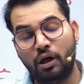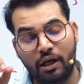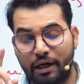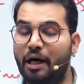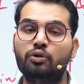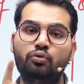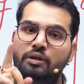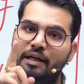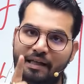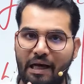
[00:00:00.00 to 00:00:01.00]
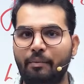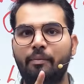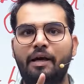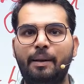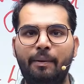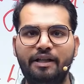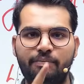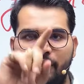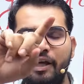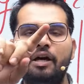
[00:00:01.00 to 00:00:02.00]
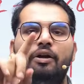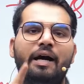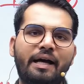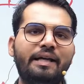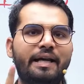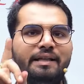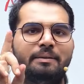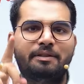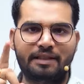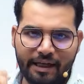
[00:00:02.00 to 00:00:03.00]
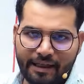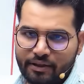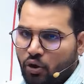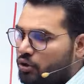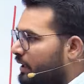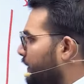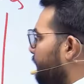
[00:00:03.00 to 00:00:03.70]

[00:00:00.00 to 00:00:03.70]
ना तो उतना टाइम है हमारे पास में ना ही एक समझदारी का सौदा है